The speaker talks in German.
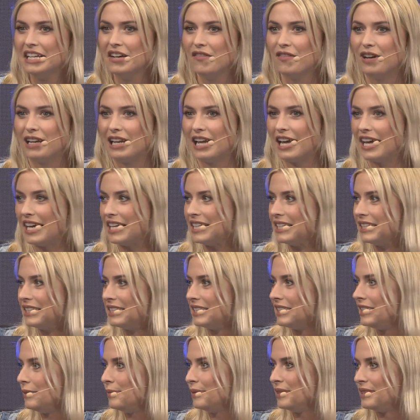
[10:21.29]
weil
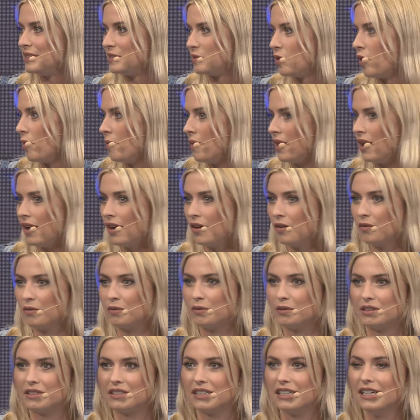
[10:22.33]
eigentlich liebe ich Sommer
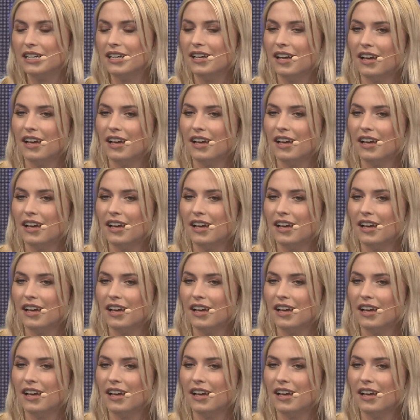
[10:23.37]
und